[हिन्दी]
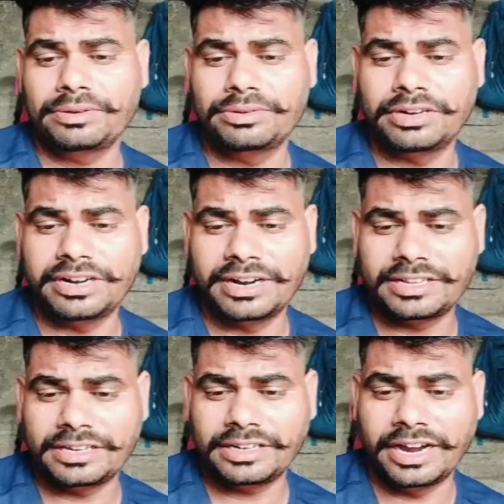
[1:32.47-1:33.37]
उन्होंने
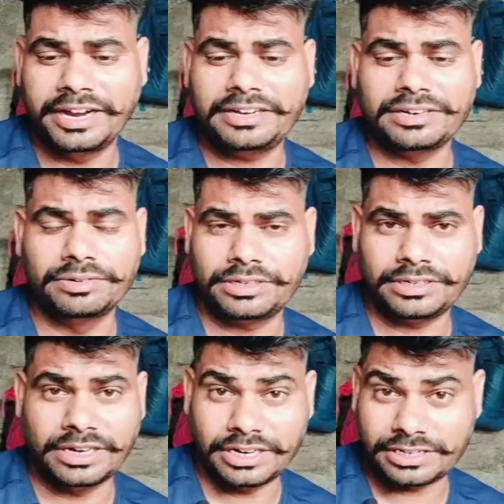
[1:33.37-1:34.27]
डाला था कि हाइट
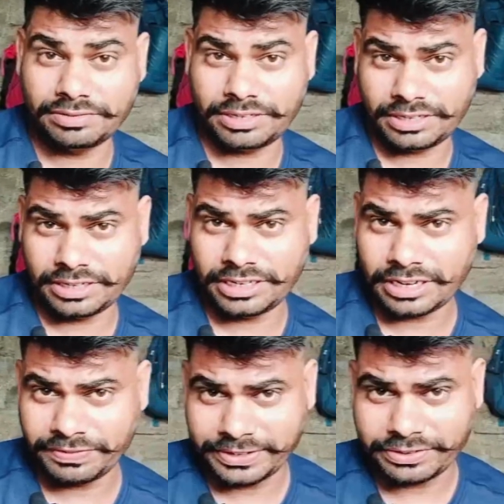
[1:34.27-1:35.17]
काउंटिंग हाइट काउंटिंग के
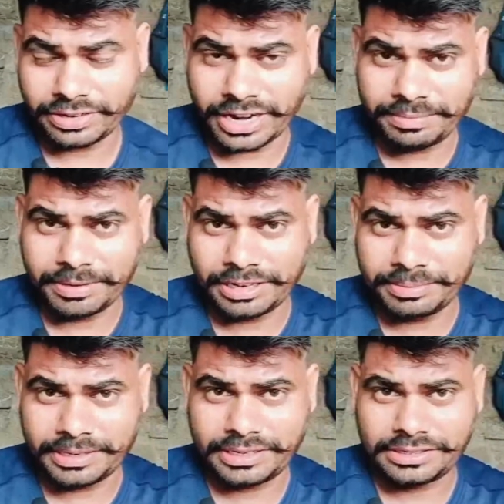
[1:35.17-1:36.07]
लिए वीडियो आई बटन
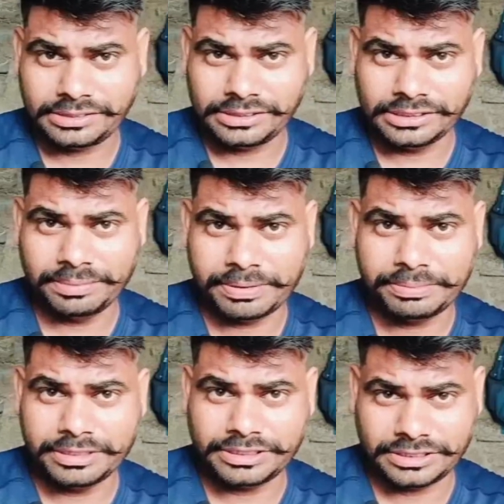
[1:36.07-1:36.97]
में है यहाँ पर
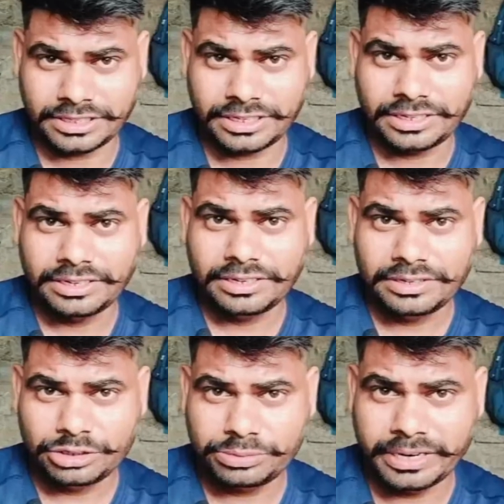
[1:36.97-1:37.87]
आप देख सकते हैं
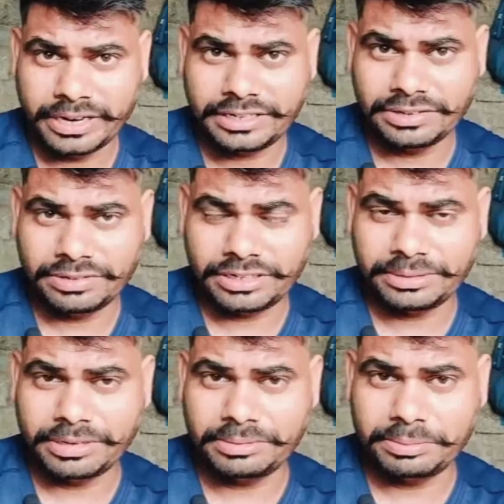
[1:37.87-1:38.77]
उसमें हाइट
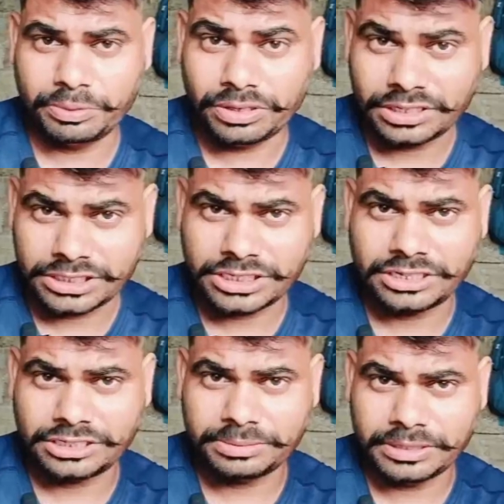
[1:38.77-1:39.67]
काउंटिंग के बारे में पूरा अच्छी
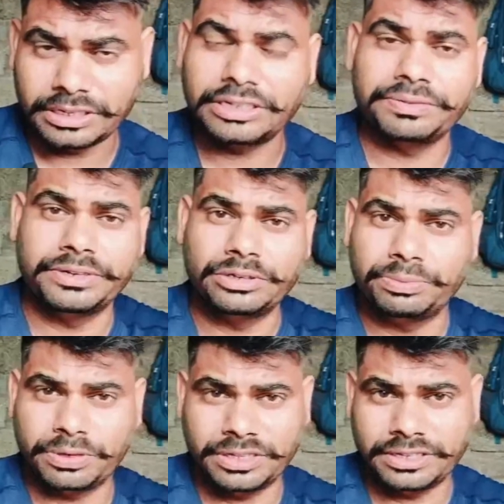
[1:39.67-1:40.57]
तरीके से बता रहेगा वीडियो को
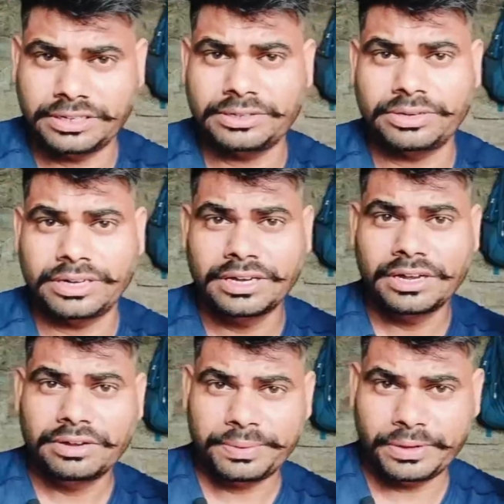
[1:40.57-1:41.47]
पूरा देखना थोड़ा
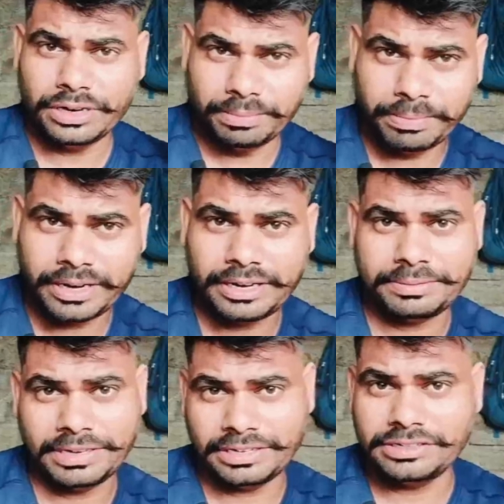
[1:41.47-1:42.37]
वीडियो लंबा
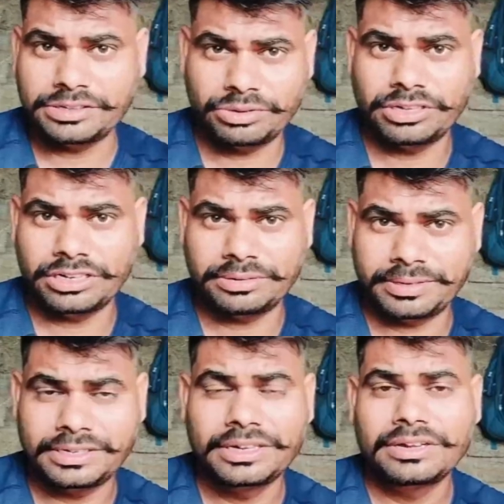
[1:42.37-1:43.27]
है लेकिन ज़रूर देखना
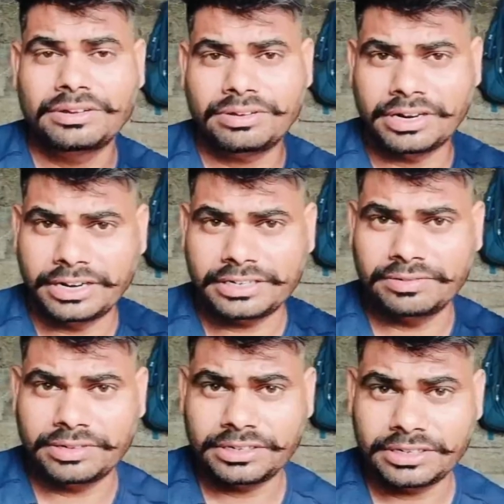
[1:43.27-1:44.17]
भाई और हाइट
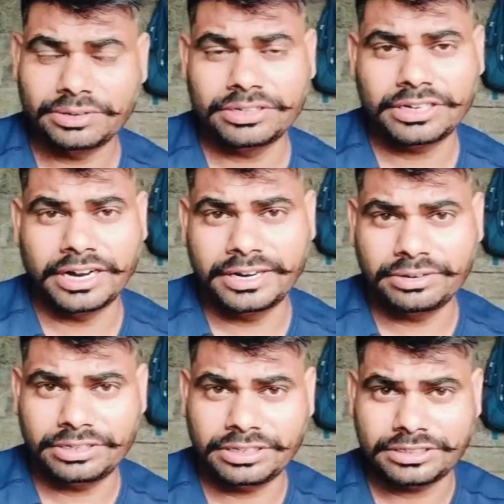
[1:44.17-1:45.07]
काउंटिंग क्या होती है हाइट
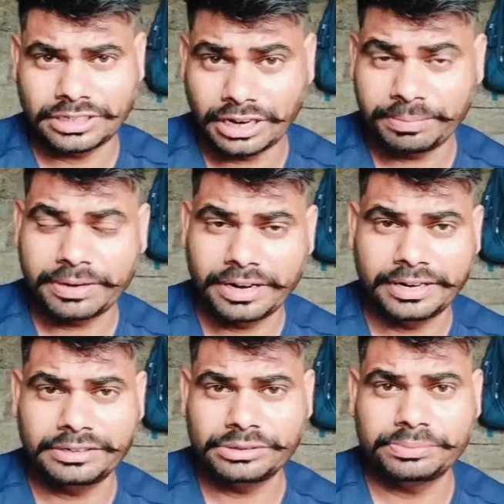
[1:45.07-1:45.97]
होती है सलेब का
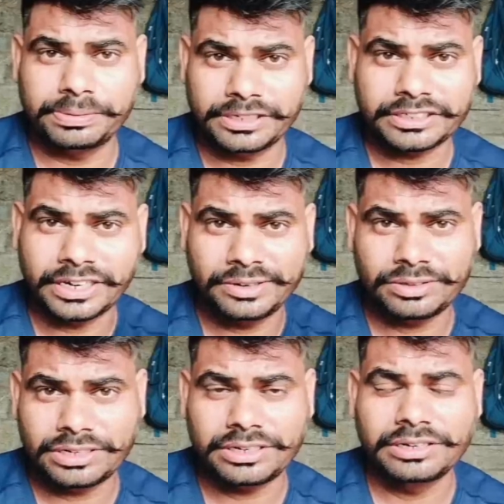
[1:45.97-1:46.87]
हाइट जो पटिया का हाइट
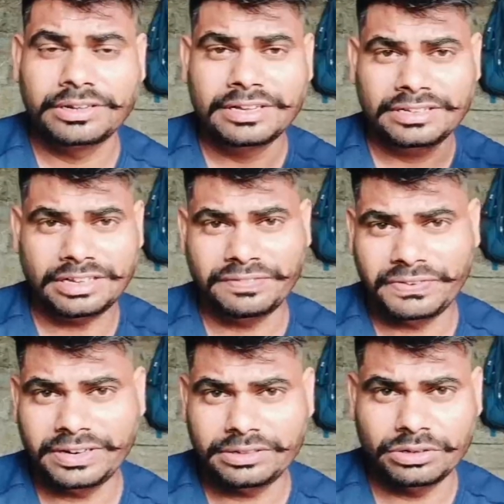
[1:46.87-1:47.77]
होता है ना तीन
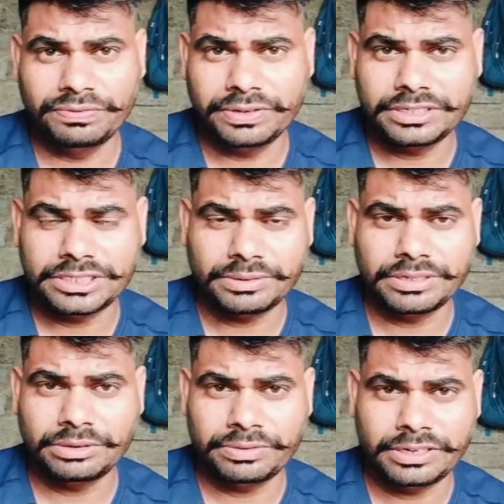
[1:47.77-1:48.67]
फीट दो फीट सवा
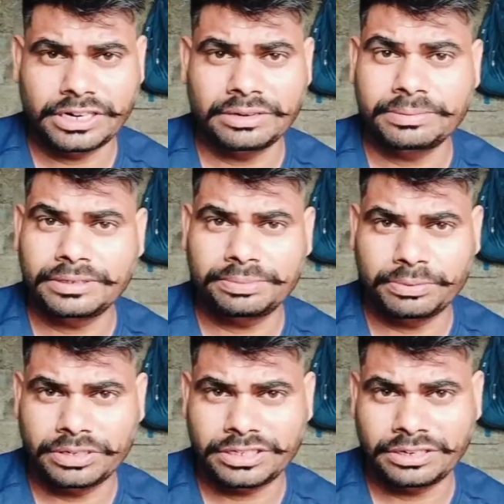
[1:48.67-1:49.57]
दो फीट ढाई फीट
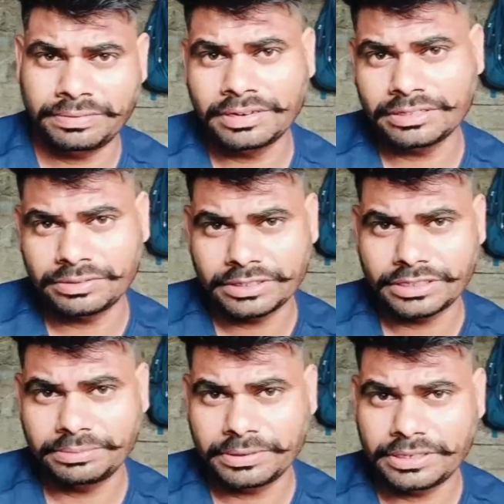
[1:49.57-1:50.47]
पौना तीन फीट सवा
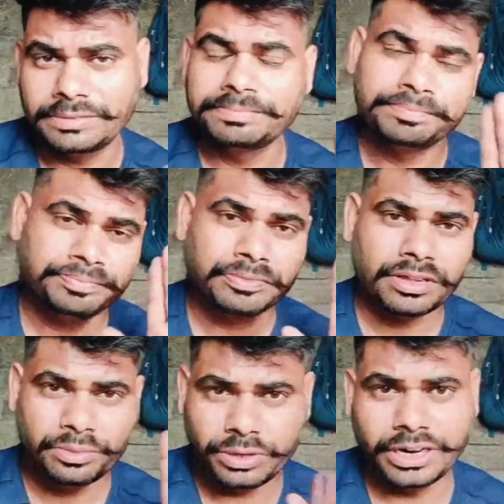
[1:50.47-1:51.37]
तीन
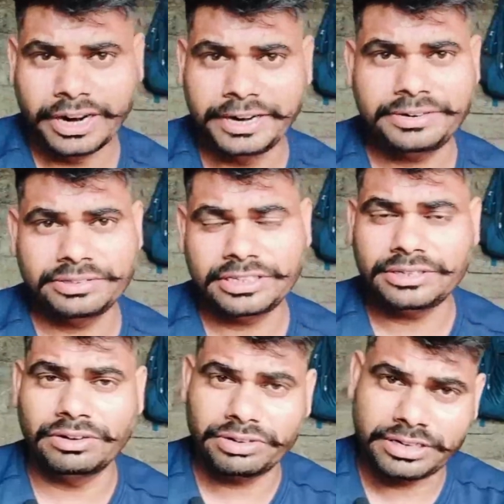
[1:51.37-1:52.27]
फीट वही हाइट होता है
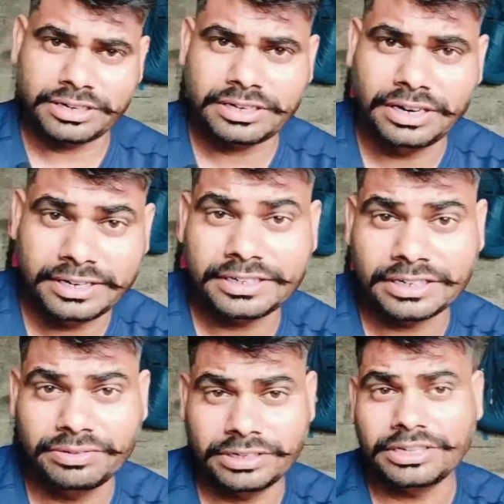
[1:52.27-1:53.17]
तो हाइट का हाइट का
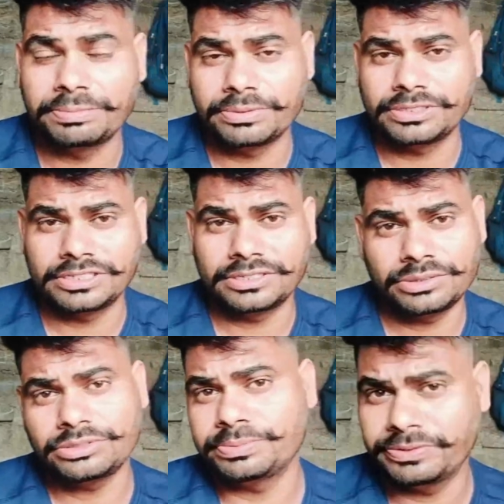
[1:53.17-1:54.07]
काउंटिंग आपको चाहिए तो
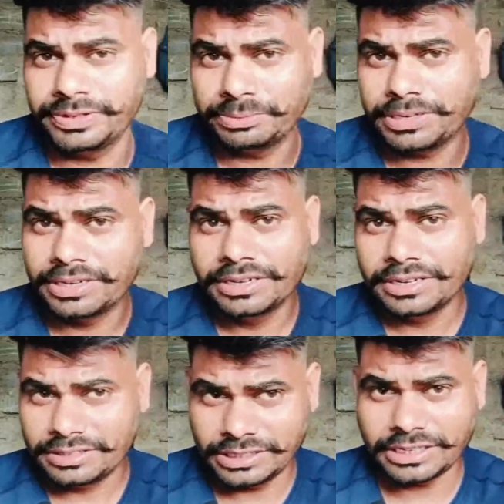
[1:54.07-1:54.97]
उसमें वीडियो में
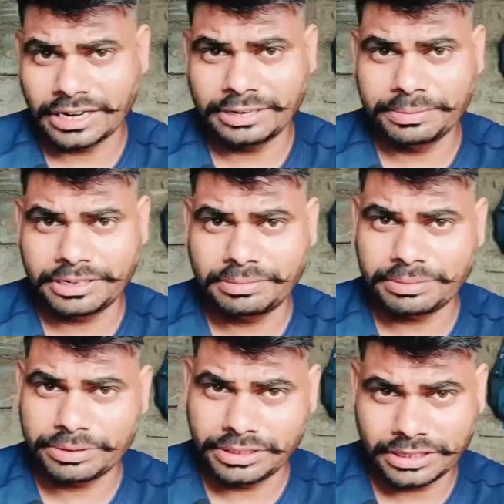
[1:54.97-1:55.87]
ये आइट बटन में
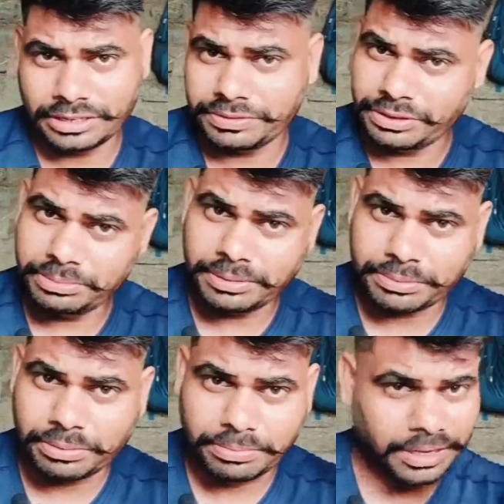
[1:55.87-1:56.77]
आपको देख रहा है ना वीडियो में
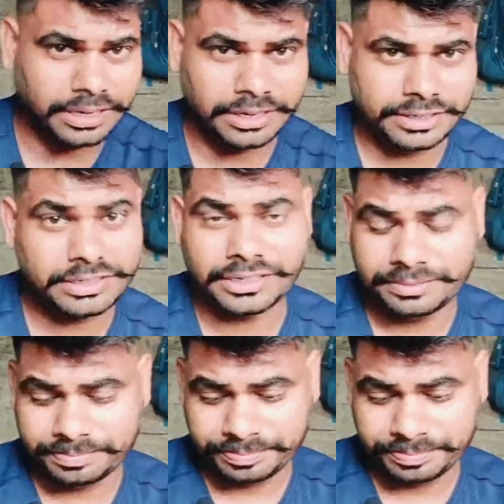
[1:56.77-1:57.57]
आपको मिलेगा ठीक है